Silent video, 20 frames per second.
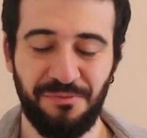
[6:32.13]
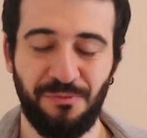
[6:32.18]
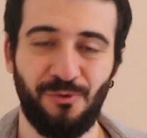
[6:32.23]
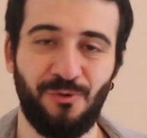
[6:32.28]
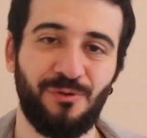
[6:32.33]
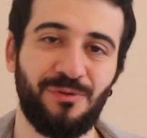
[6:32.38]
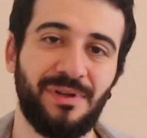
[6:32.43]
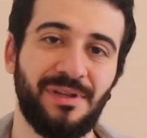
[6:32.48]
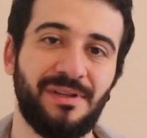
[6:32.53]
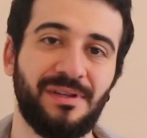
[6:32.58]

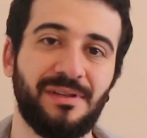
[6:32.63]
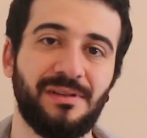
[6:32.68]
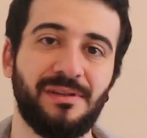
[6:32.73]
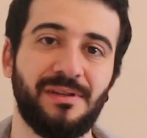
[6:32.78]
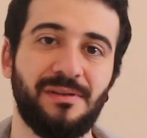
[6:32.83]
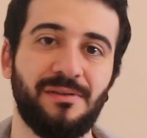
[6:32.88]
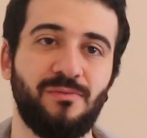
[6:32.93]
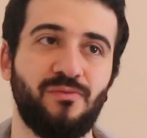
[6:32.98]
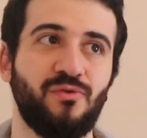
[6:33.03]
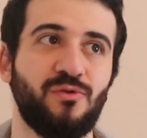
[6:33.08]
Bunun nedeni
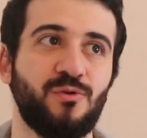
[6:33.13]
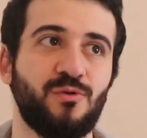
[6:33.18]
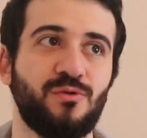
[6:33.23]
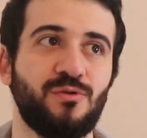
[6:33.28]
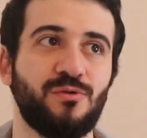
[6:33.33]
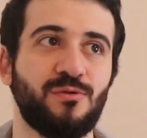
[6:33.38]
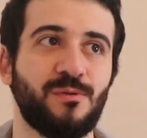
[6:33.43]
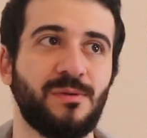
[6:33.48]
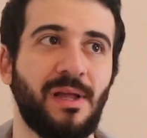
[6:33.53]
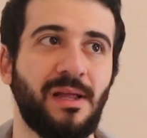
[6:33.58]
de virüs
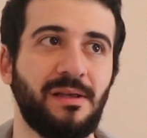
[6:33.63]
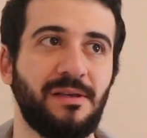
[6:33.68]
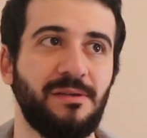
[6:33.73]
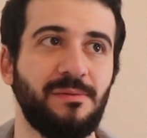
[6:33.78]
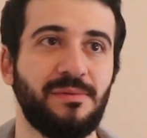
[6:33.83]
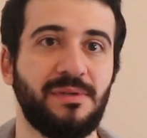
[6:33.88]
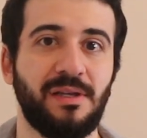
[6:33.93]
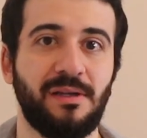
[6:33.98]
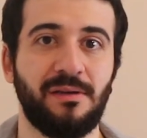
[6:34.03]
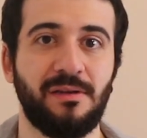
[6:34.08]
yüzünden
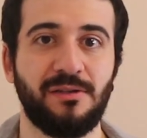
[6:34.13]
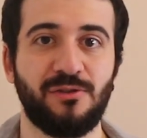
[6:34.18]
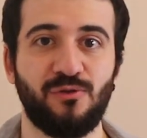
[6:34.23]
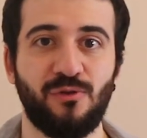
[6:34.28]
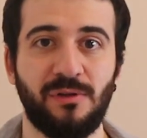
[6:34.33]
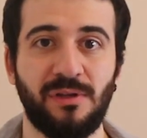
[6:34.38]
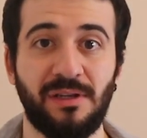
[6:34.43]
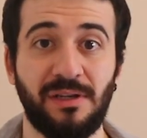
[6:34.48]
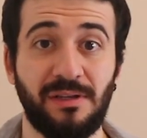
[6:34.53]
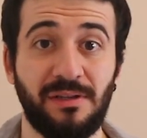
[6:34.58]
kimse
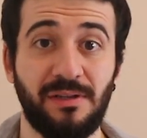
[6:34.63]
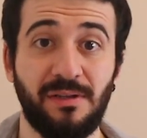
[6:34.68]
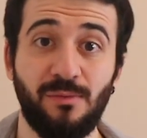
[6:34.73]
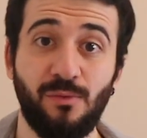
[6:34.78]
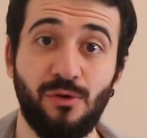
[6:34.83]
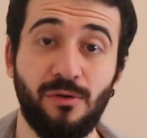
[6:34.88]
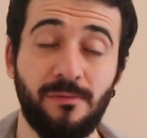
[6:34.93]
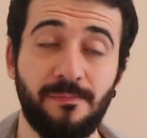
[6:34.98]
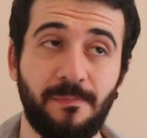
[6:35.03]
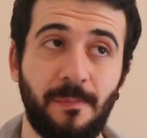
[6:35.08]
restoranlara
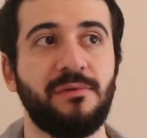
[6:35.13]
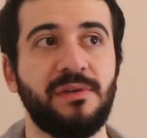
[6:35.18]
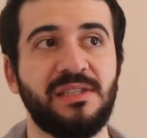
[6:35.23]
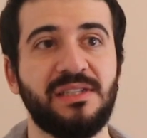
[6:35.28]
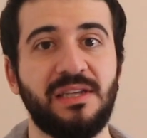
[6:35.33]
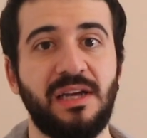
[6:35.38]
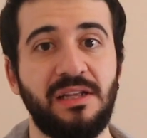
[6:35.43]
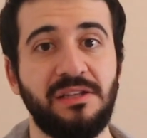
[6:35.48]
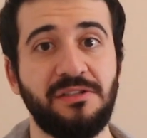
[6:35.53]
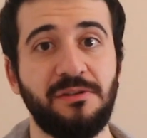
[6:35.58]
gidemiyor ve
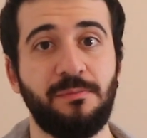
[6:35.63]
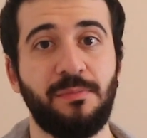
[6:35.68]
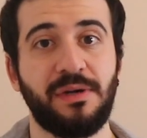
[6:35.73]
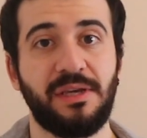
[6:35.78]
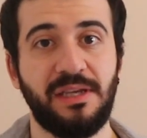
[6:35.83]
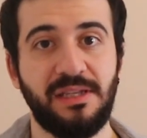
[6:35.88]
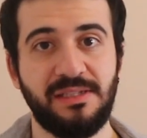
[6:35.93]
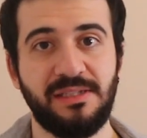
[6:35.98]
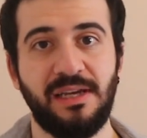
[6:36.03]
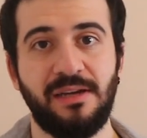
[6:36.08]
sadece
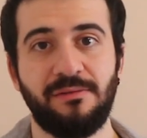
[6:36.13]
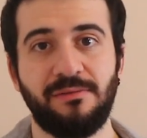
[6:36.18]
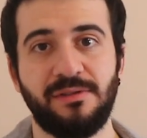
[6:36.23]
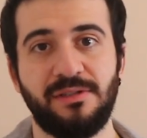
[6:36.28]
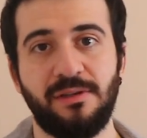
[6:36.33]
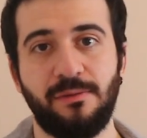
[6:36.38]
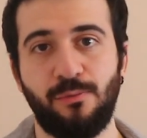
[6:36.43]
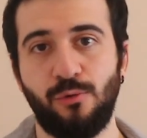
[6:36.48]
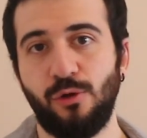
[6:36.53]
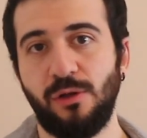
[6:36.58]
paket
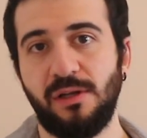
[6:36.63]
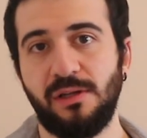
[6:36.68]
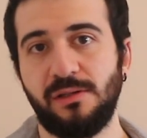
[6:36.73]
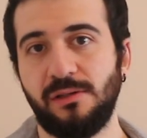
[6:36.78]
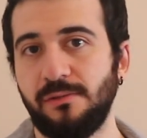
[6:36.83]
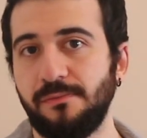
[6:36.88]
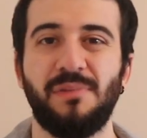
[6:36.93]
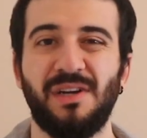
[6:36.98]
servis yapıyorlar.